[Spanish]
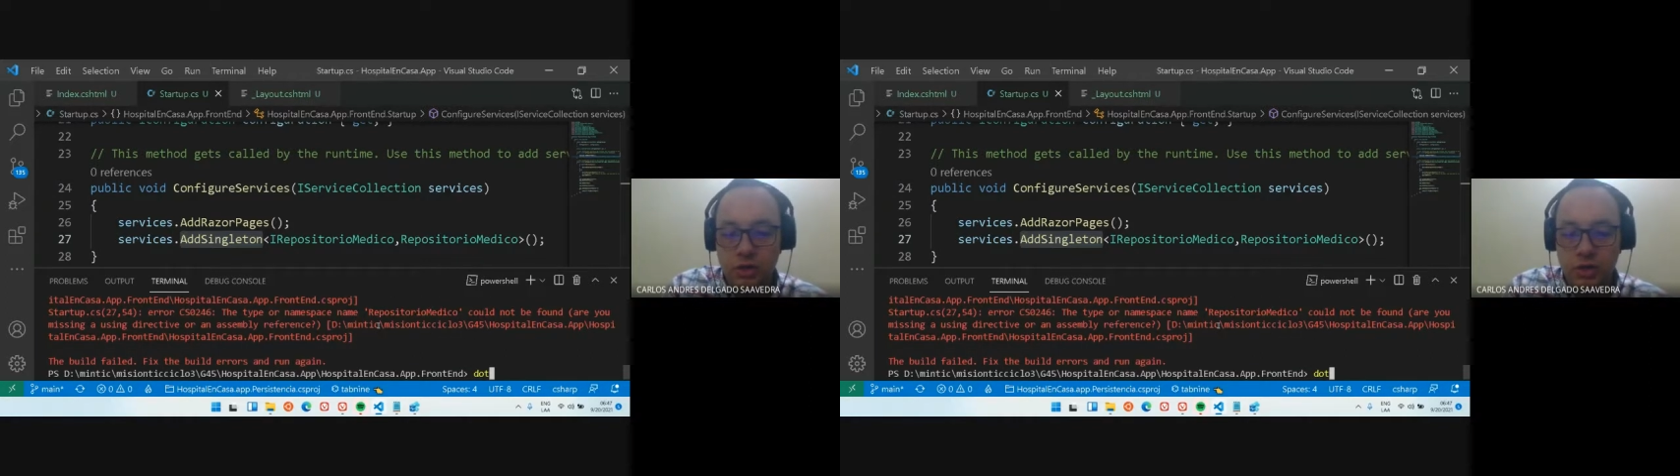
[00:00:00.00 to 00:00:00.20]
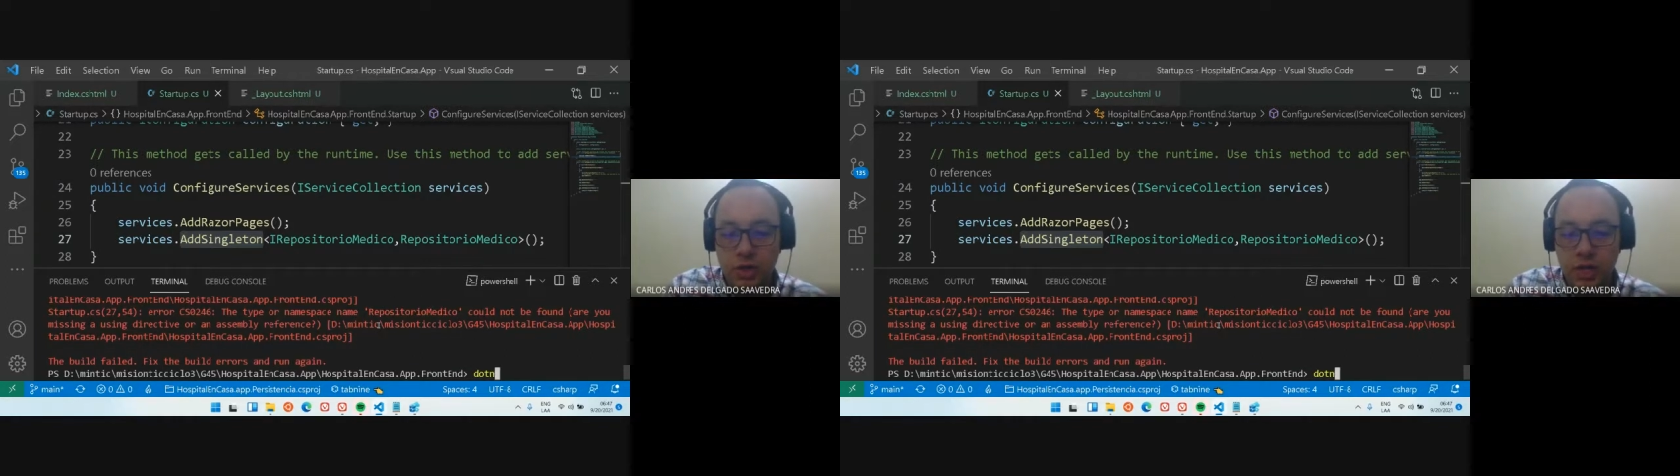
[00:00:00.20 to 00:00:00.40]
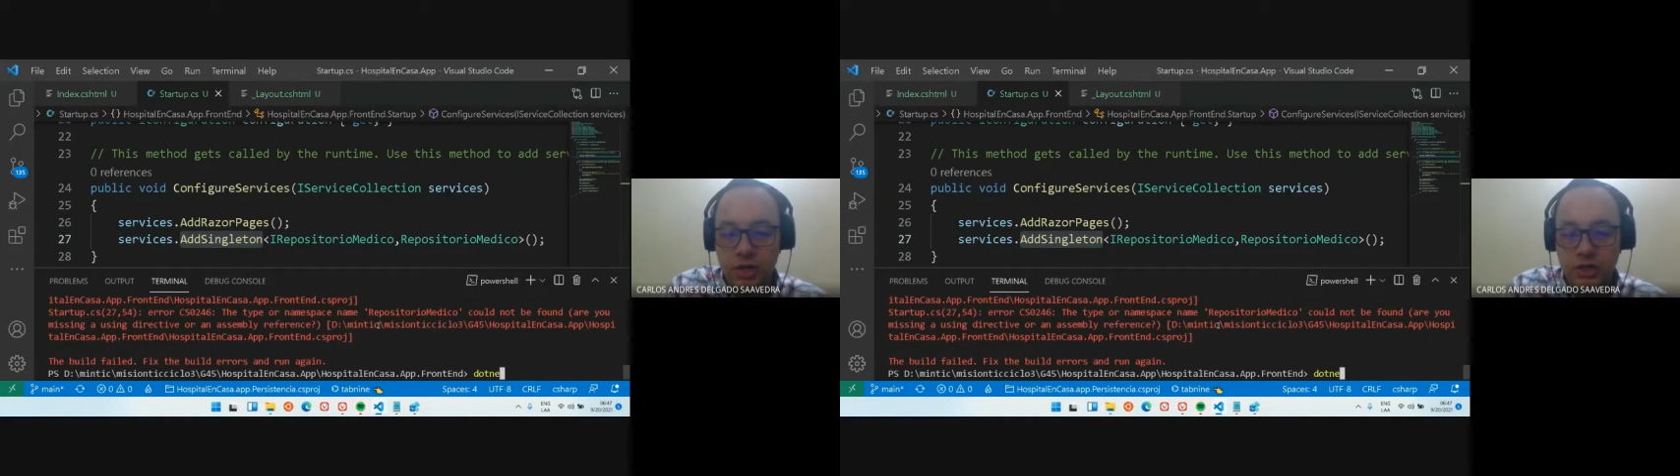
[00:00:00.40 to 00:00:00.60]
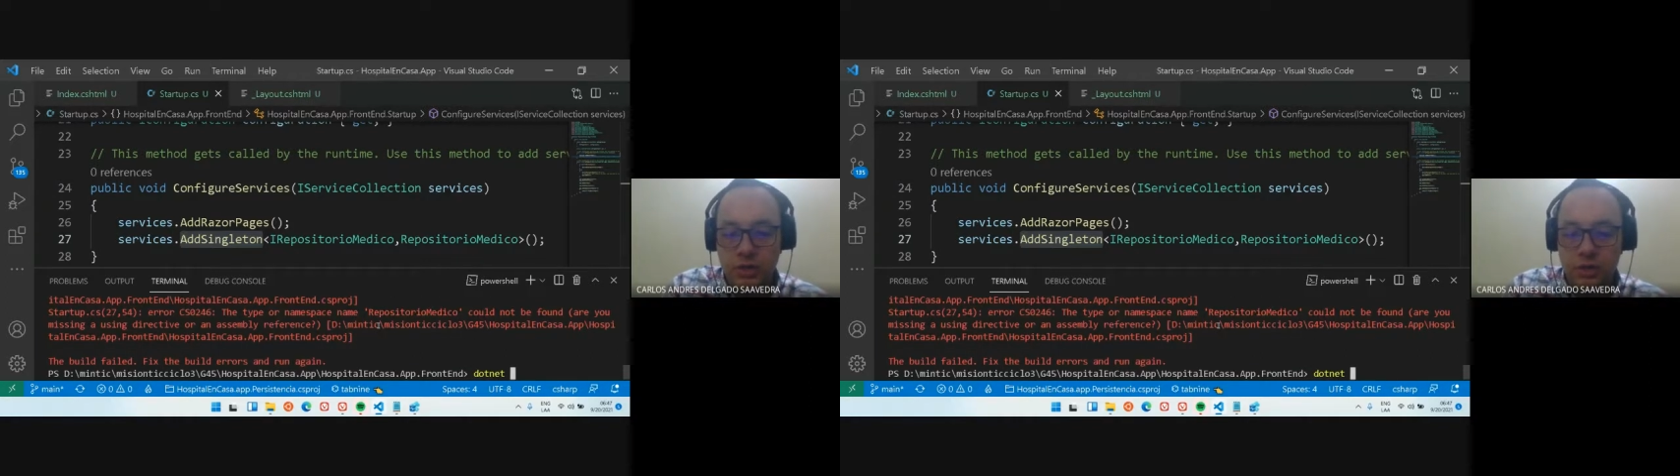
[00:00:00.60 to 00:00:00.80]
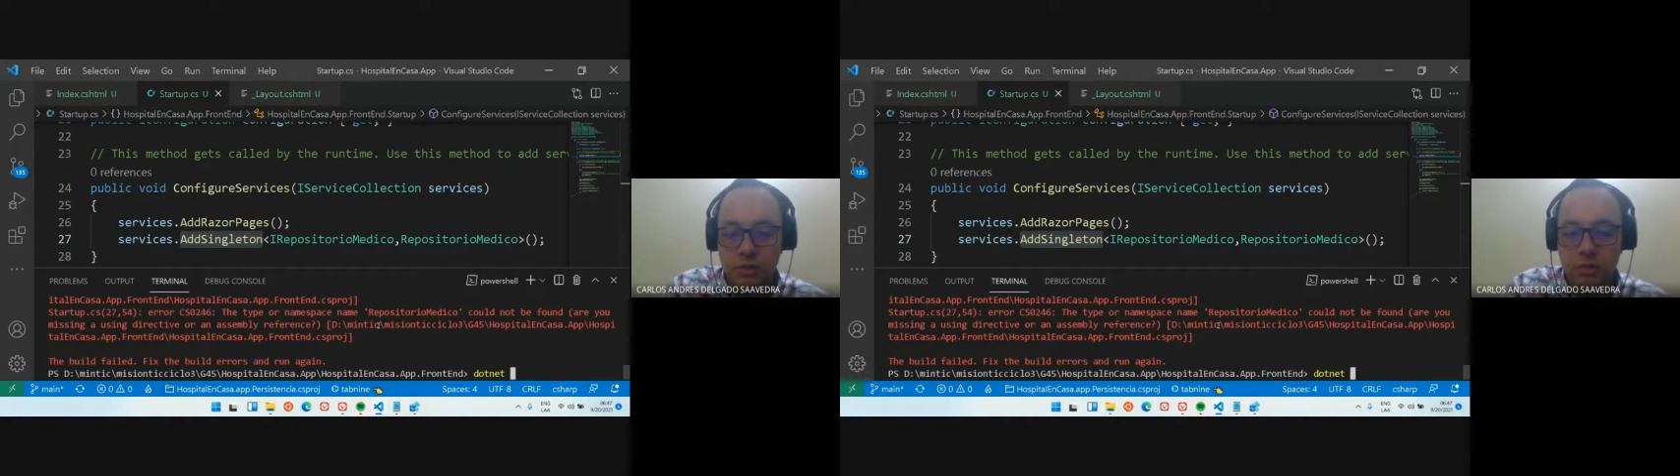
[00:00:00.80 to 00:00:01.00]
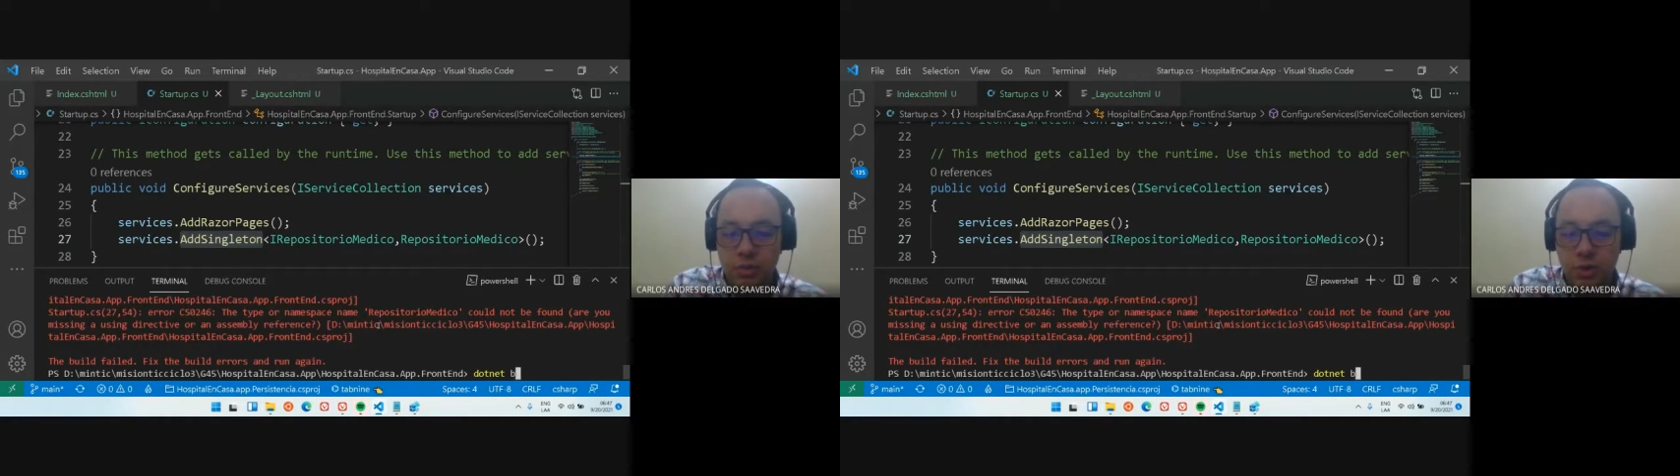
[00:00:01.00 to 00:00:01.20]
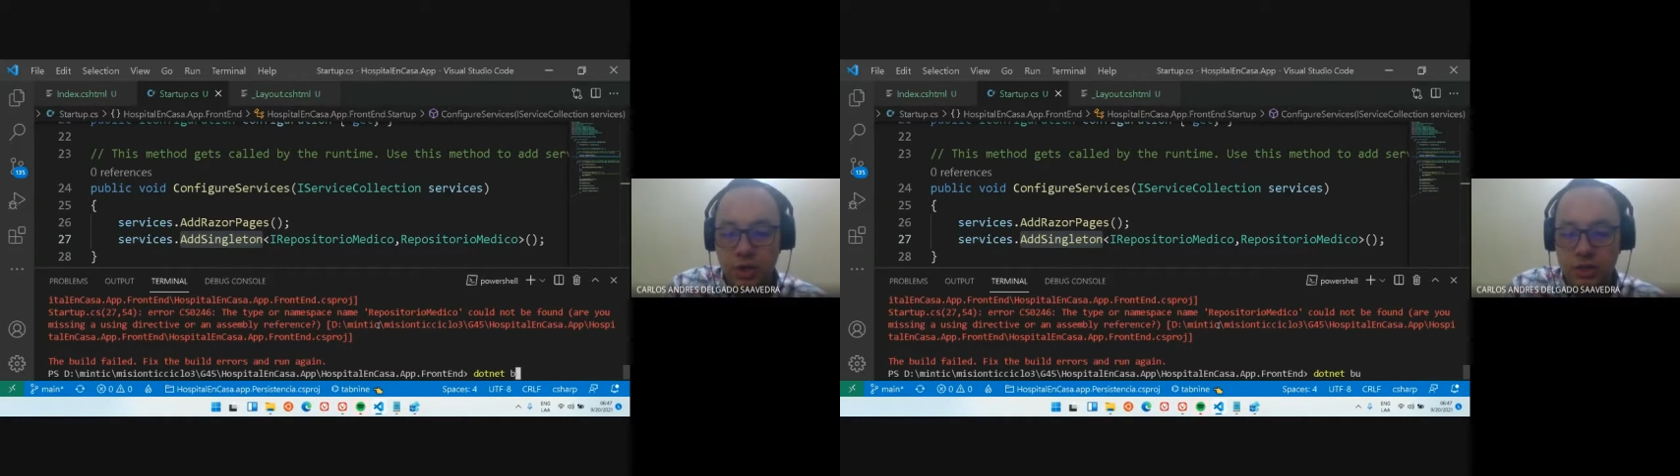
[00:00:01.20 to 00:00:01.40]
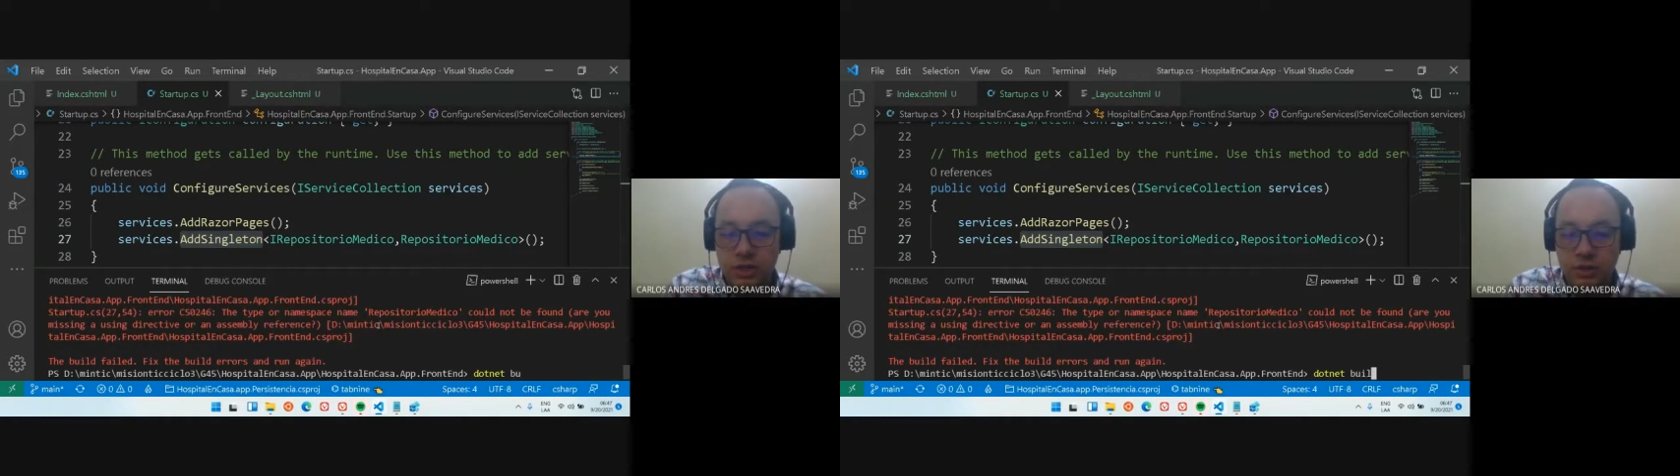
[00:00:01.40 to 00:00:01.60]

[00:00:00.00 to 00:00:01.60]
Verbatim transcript: .NET build,